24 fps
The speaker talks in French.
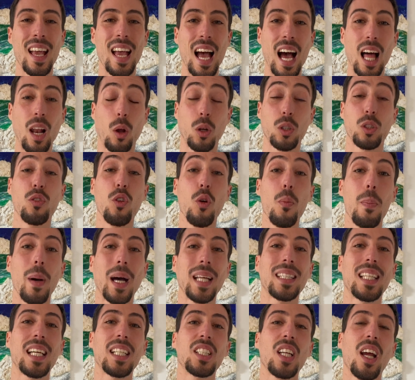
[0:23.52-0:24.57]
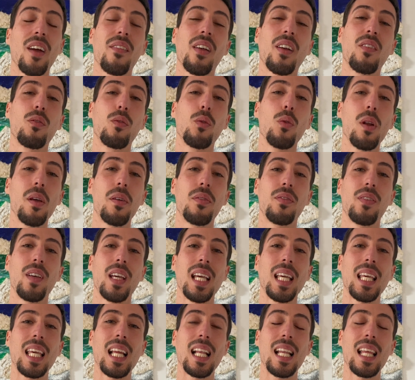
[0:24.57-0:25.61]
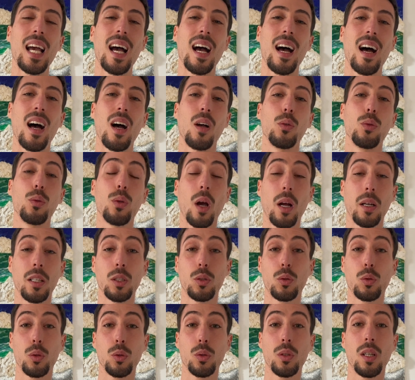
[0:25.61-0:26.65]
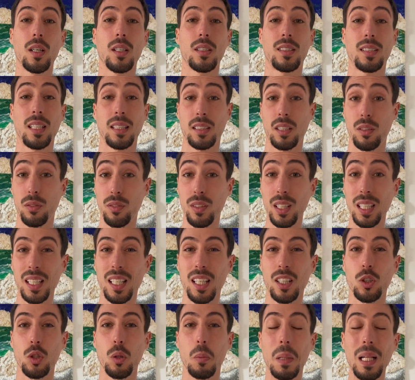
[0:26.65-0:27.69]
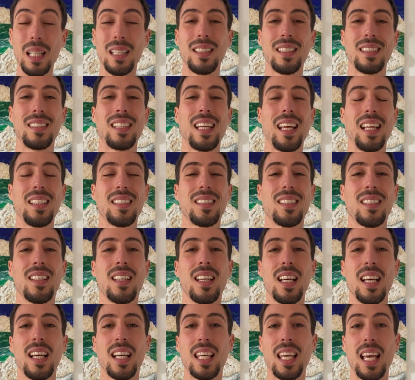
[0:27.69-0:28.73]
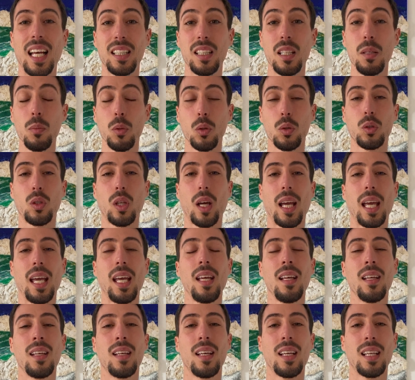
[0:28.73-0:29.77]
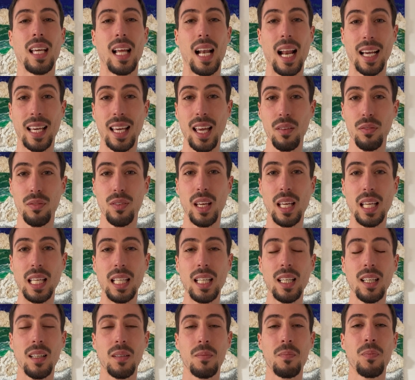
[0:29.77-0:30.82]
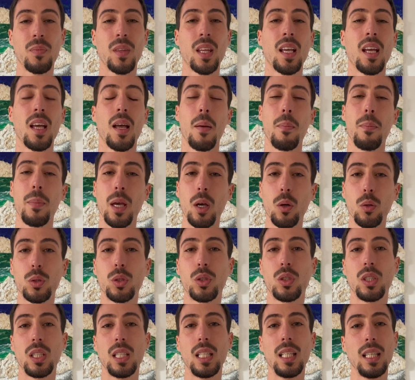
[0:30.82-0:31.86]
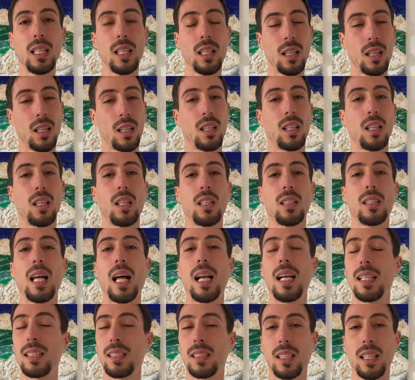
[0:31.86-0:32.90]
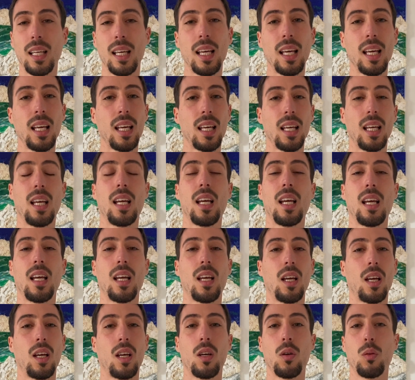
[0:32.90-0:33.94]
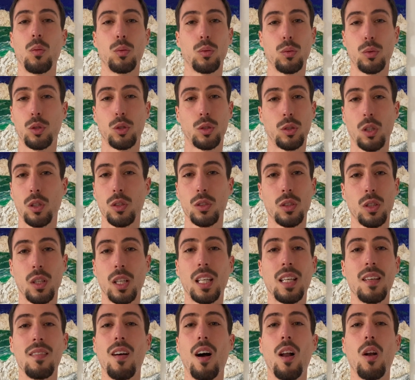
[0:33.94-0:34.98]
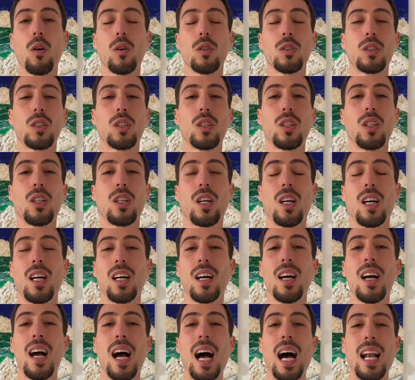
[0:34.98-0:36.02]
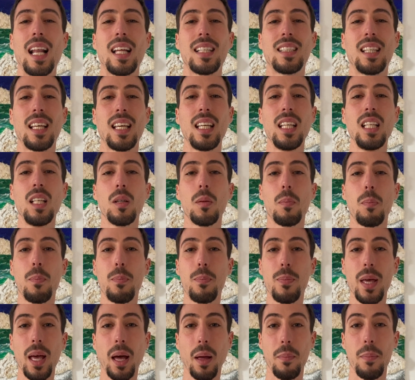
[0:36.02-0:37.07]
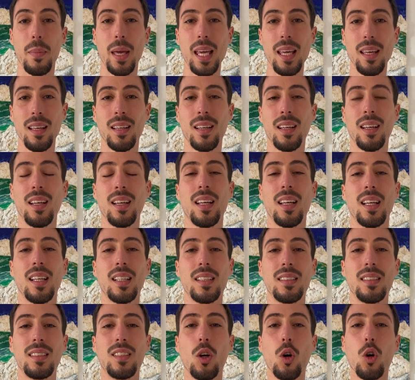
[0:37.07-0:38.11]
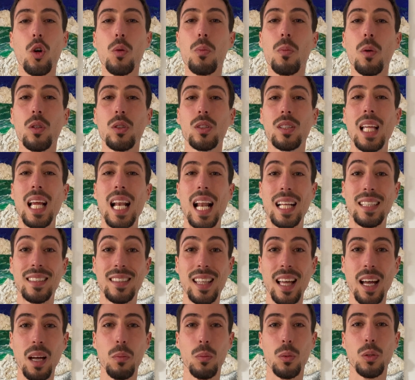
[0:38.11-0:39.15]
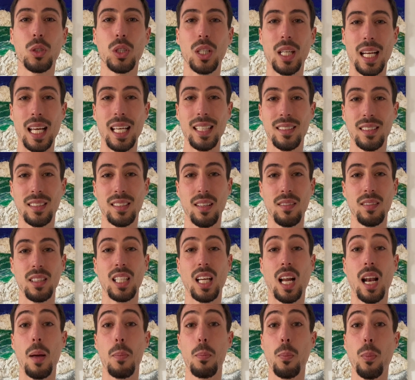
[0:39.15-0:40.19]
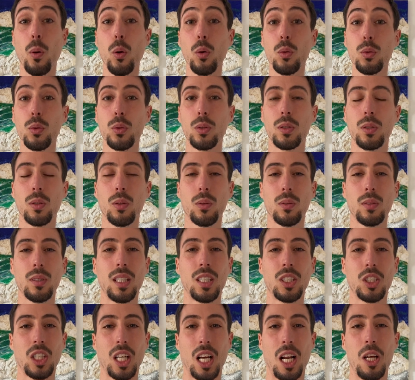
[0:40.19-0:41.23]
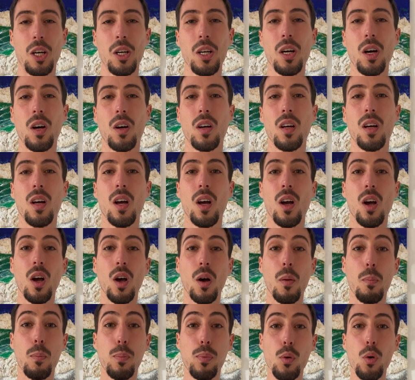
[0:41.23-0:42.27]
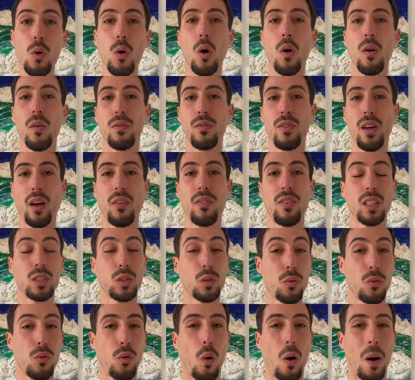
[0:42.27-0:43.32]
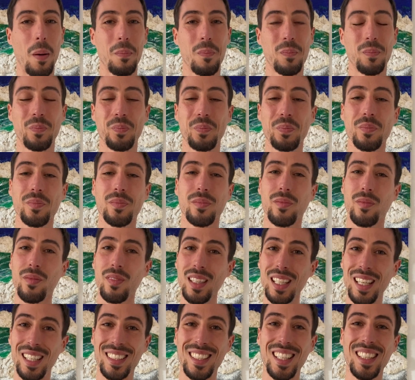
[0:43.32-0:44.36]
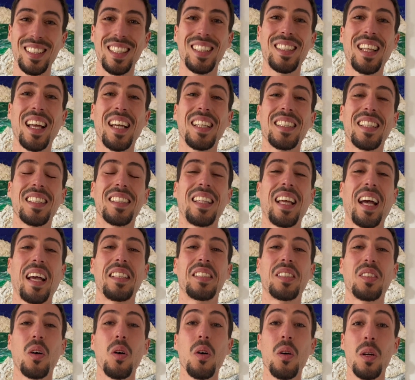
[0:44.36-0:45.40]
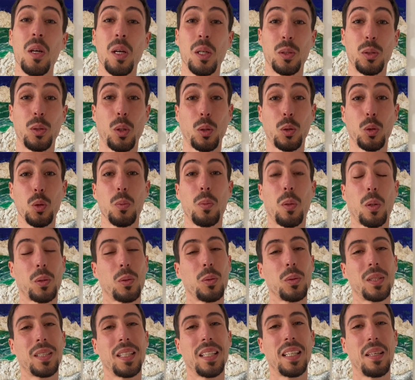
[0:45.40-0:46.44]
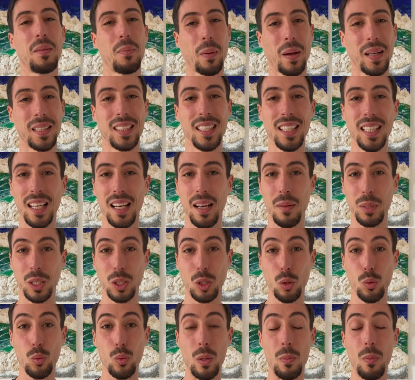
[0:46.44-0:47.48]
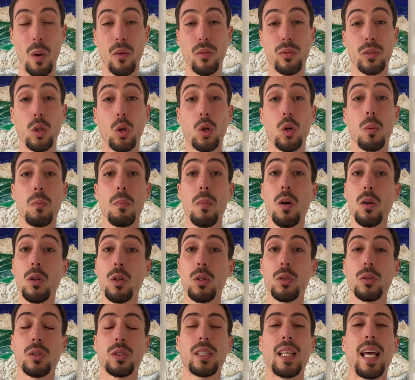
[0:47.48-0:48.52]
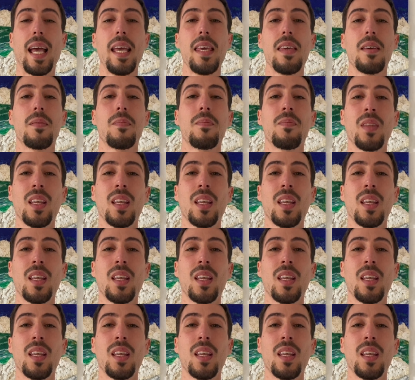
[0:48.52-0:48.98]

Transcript: Alors, je veux partager avec vous le fait qu'il y a eu une étude scientifique en 2017 qui a démontré que la caféine mais aussi euh, dans l'été, euh, une substance équivalente euh, à la théine permet d'augmenter la thermogénèse, ça veut dire la production des chaleurs, pour faire face au froid. Ça, c'est très intéressant, surtout pour tous ceux qui pratiquent la méthode Wim Donc, mon conseil